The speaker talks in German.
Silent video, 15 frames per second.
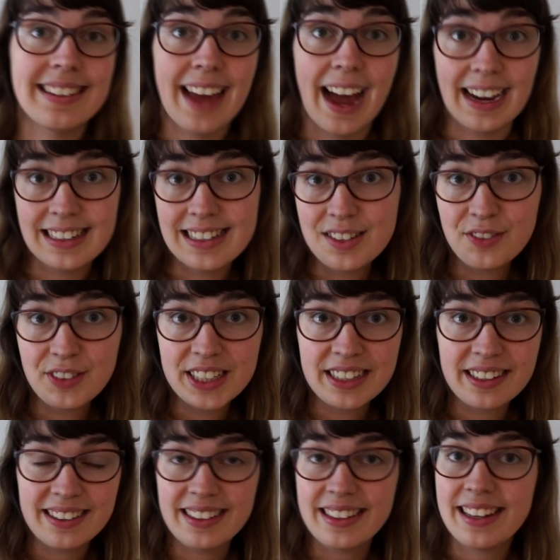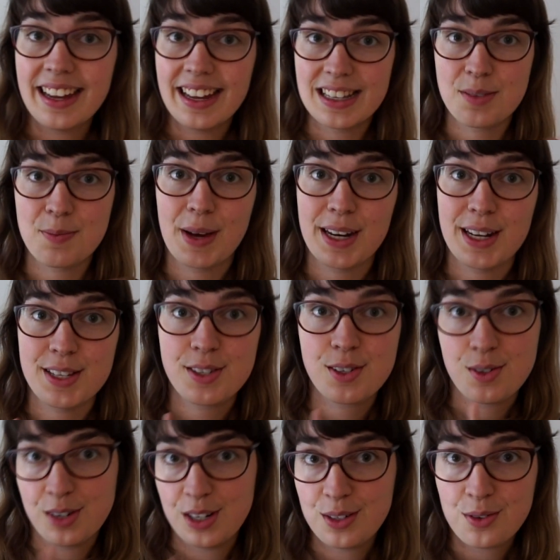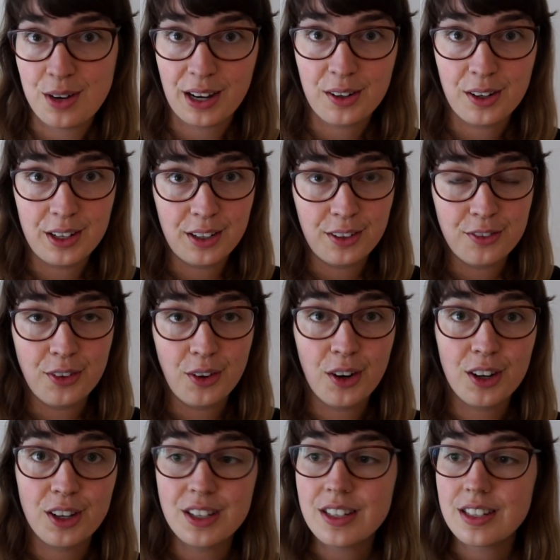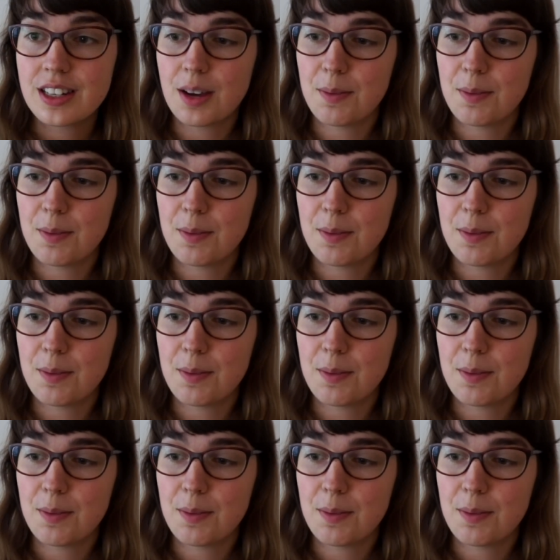Ich aktiviere hier jetzt mal das Screen Recording für euch,